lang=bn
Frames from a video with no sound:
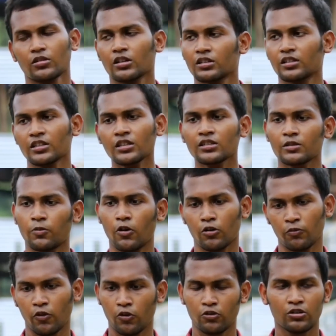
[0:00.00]
ওখান থেকে যে ফল
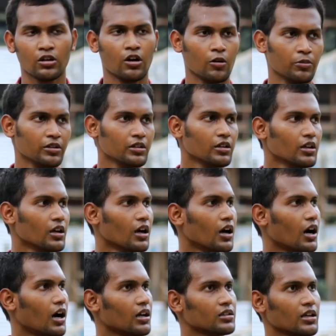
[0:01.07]
ফলনটা হবে
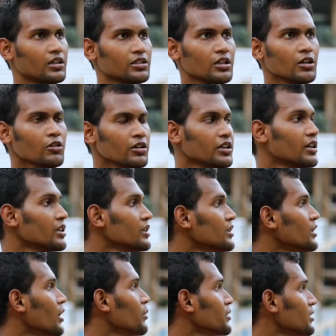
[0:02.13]
আর তাছাড়াও এখানে
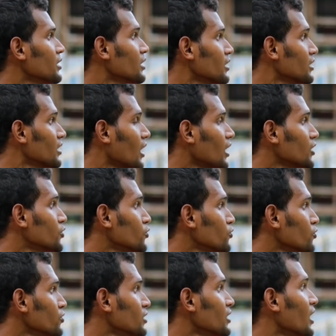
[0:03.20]
আমাদের এখানে থাকার
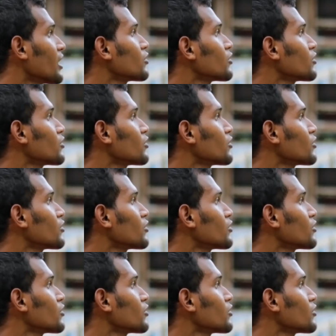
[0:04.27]
জন্য যে